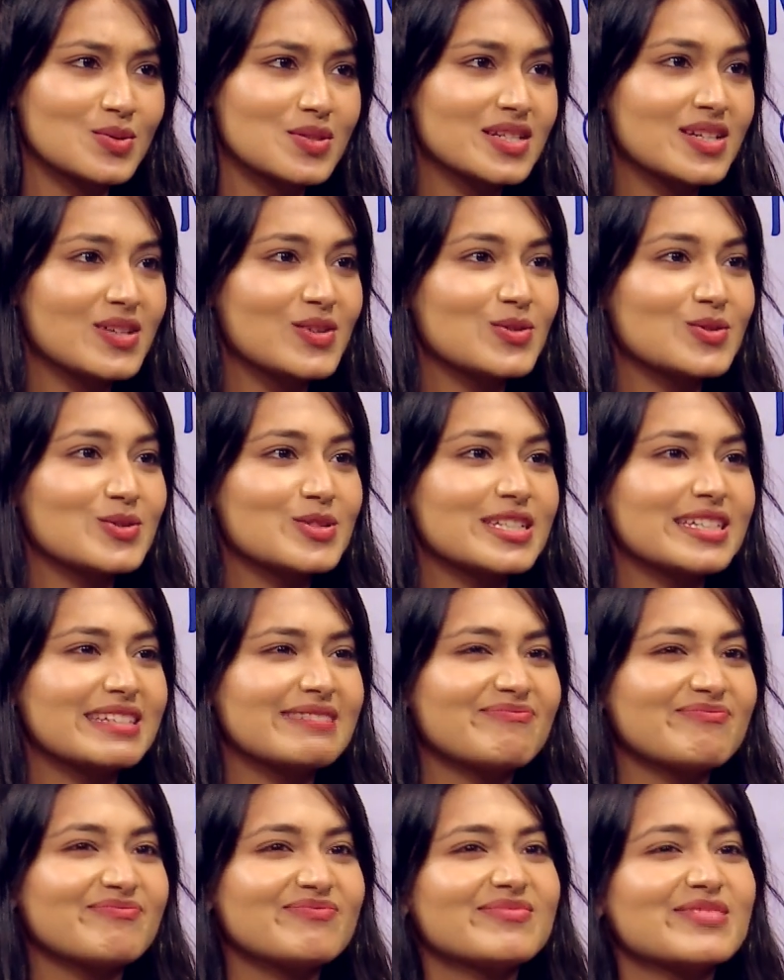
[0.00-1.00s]
করছিল যে
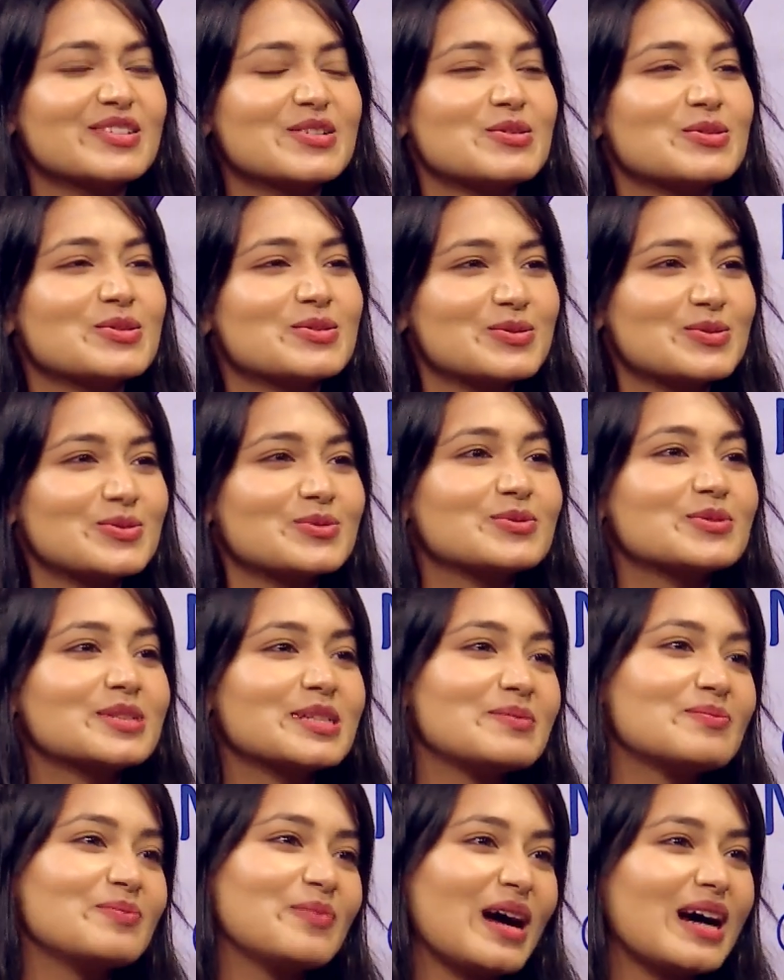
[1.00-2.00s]
কতটুকু
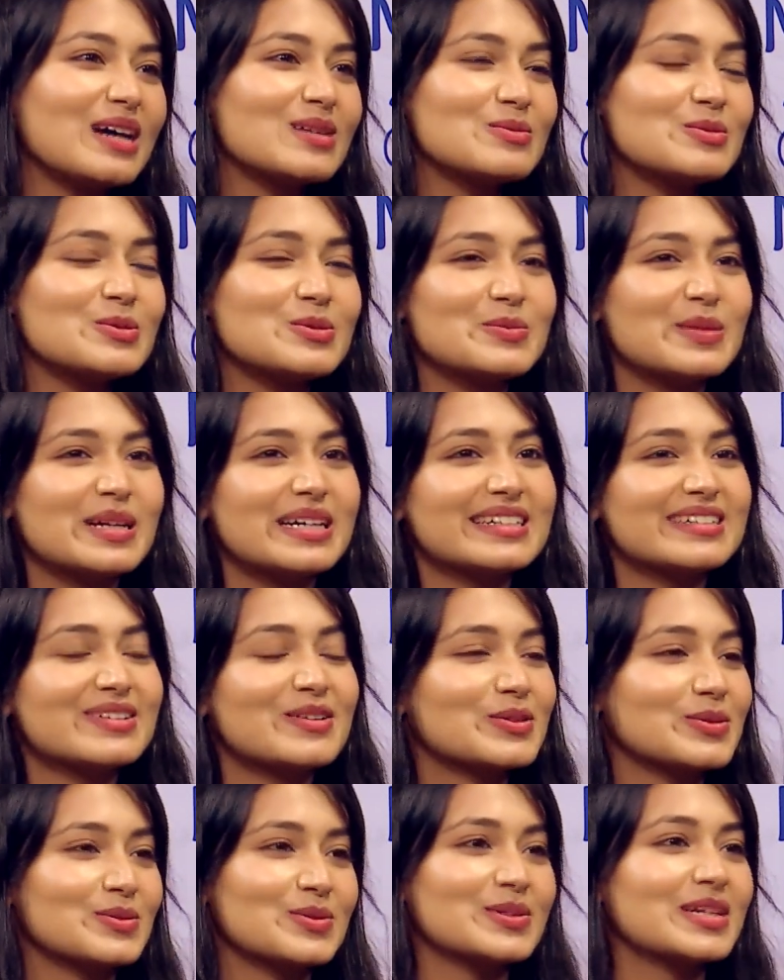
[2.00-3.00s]
কি পারবো বা
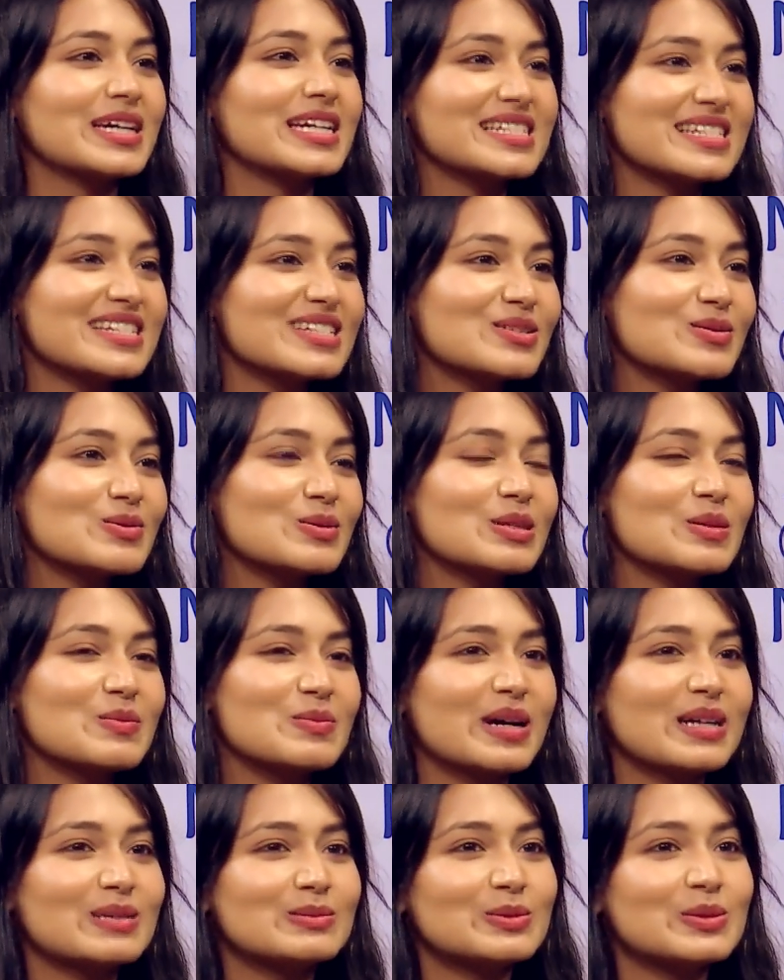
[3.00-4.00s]
কতটুকু অ্যাডজাস্ট করতে
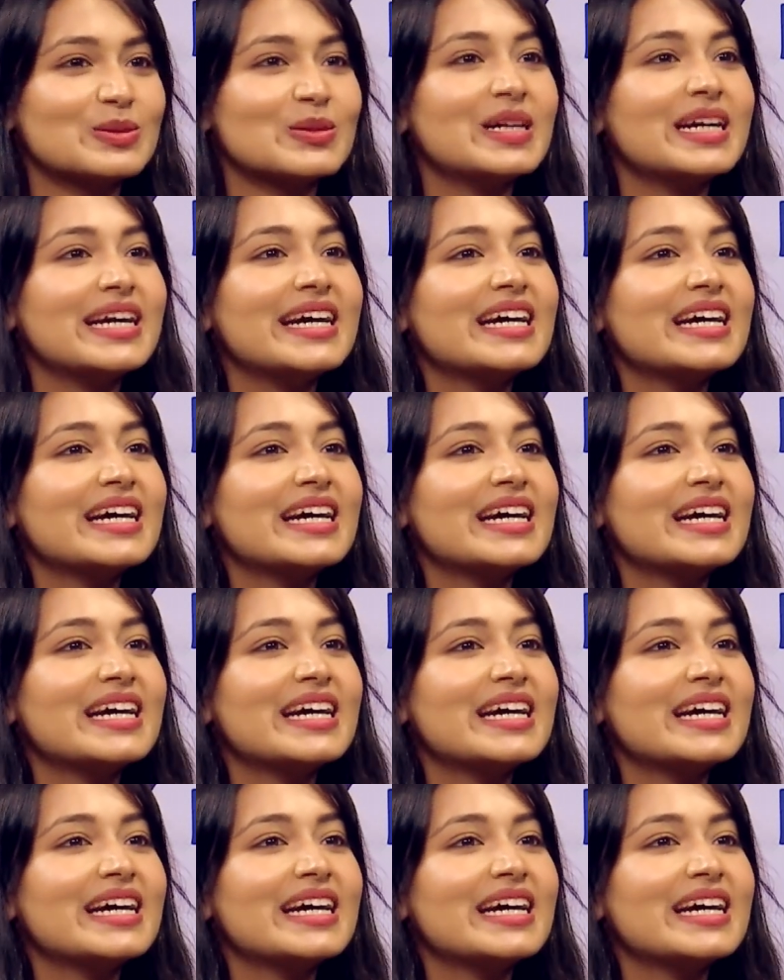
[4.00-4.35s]
পারবো